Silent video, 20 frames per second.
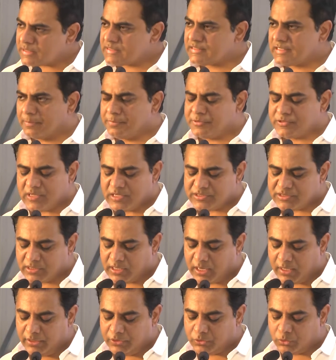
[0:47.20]
సబ్ స్టేషన్
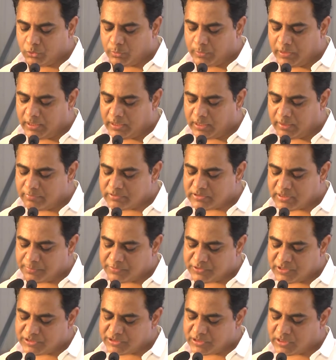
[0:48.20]
కానీ టూ ట్వంటీ కేవీ సబ్
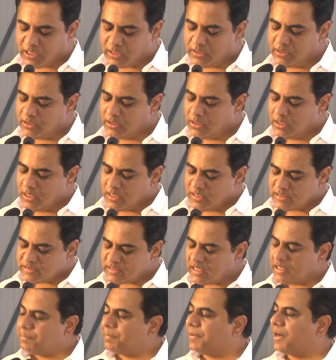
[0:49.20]
స్టేషన్ కానీ
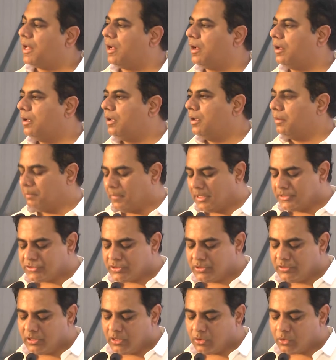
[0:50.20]
సరిపడా
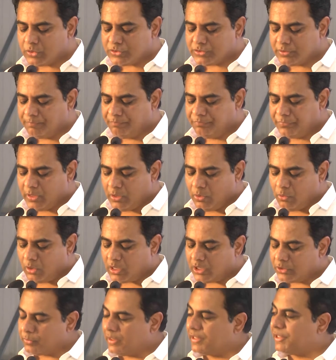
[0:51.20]
మంచినీళ్ళ కోసం
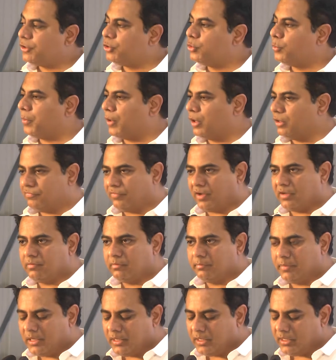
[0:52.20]
ఒక ట్వంటీ టూ పాయింట్ ఫైవ్
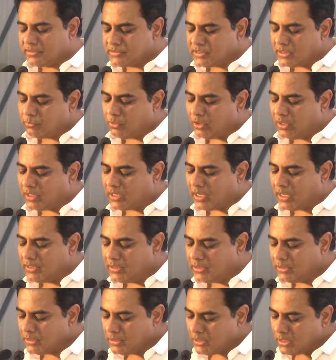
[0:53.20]
ఎంఎల్డీ రిజర్వాయర్
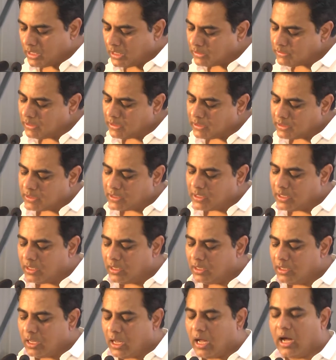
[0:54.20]
కానీ అదే రకంగా
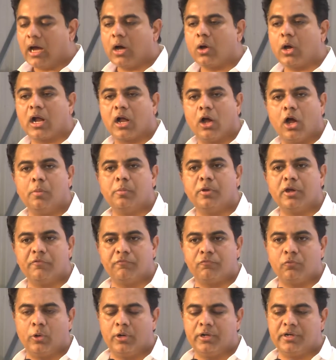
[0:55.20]
ఒక కామన్
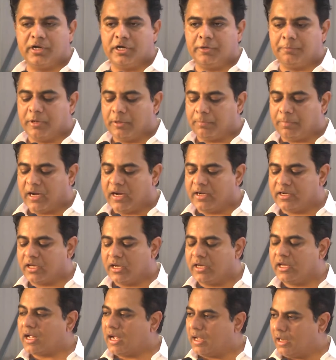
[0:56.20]
ఎఫ్లూయెంట్ ట్రీట్మెంట్ ప్లాంట్
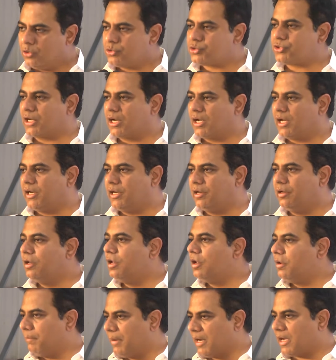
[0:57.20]
కానీ కాలుష్యం కానీ
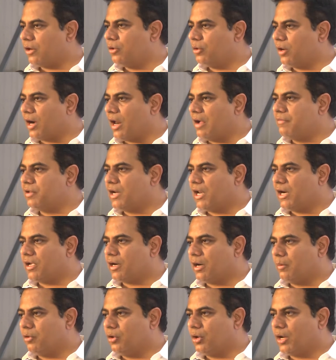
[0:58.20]
పక్కనున్న రావిరాల
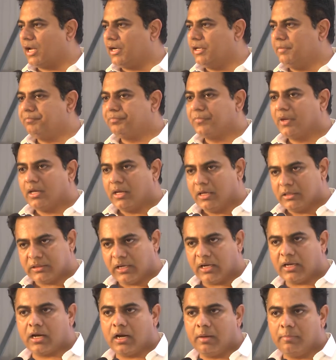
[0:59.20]
గ్రామంలో కానీ
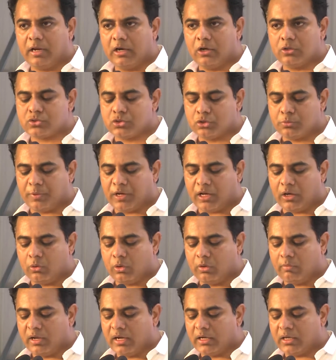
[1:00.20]
ఇతర గ్రామాల్లో చుట్టుపక్కల
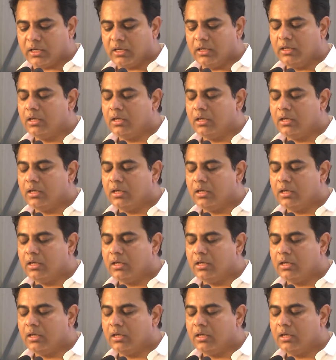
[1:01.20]
ఉన్న వారికి